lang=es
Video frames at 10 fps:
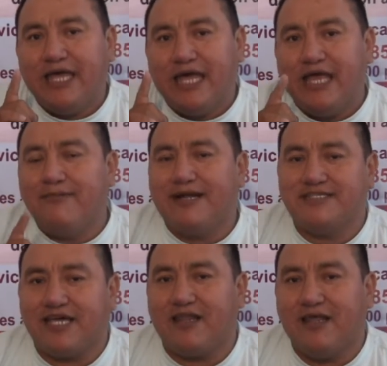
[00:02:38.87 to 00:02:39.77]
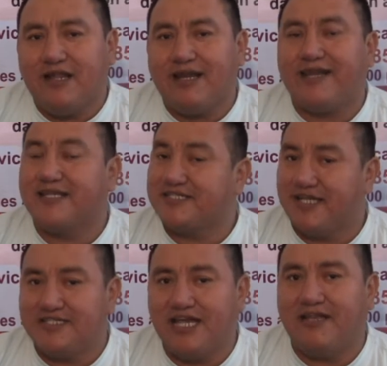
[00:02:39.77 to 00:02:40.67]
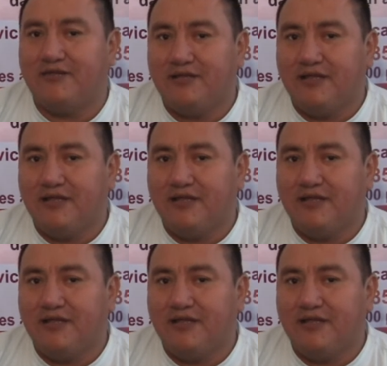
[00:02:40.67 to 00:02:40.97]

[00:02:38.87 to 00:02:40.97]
él va a ser residencial.